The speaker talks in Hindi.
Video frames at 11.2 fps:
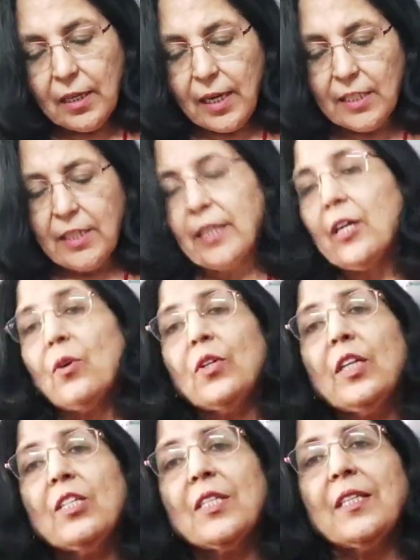आ जाएगा और
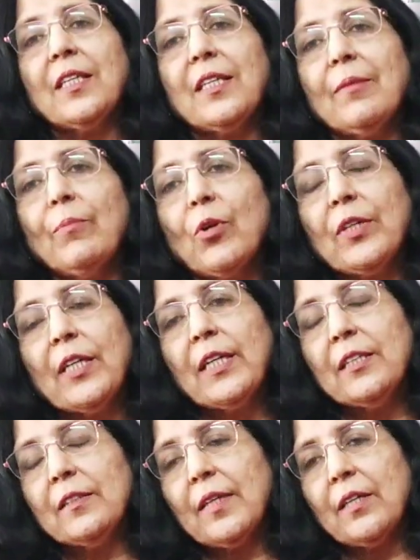नीचे देखिए बॉर्डर
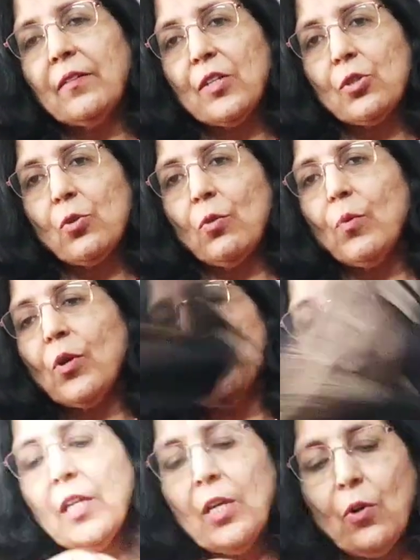कितना रिच लुक
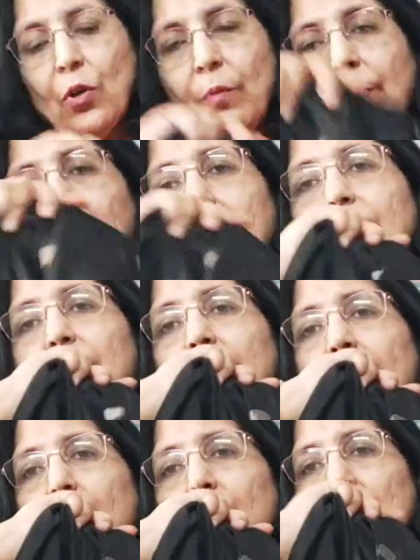बॉर्डर और बैक पर भी
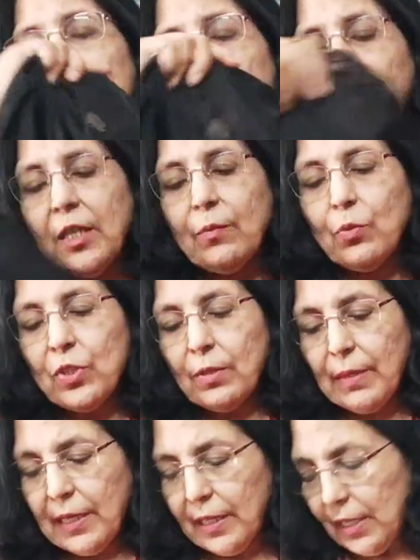आपको इसी तरह की बूटी
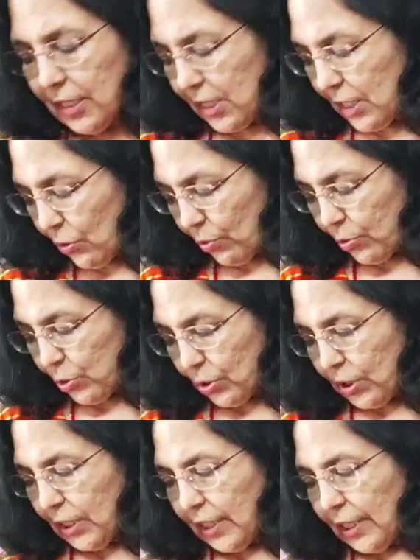मिलेगी इसकी
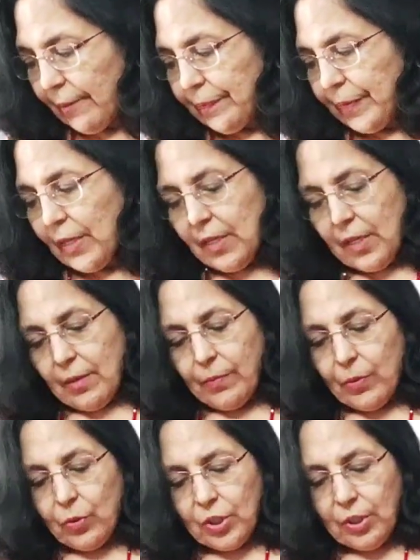खूबसूरती है
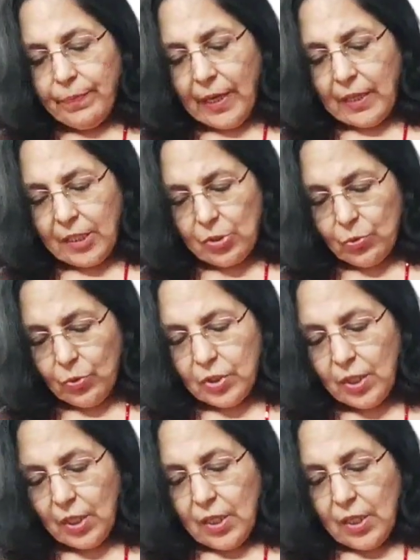बहुत ही प्यारा सूट